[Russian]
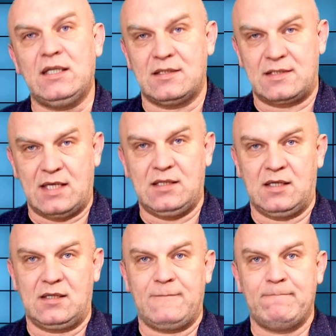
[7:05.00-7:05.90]

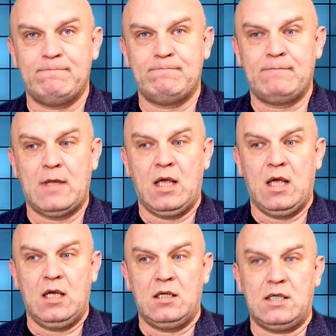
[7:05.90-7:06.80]
инсайдеры –
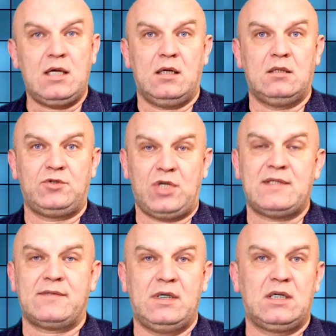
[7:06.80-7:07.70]
я
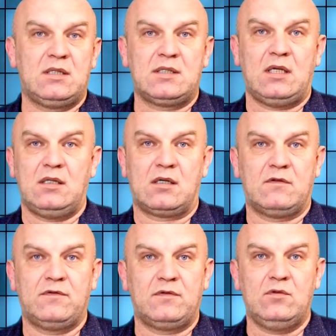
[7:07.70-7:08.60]
часть своих
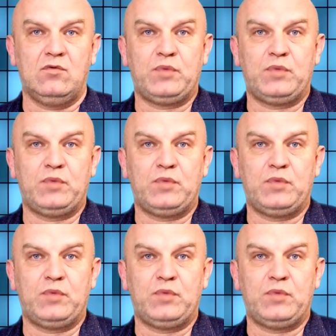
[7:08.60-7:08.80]
инсайдеров ну,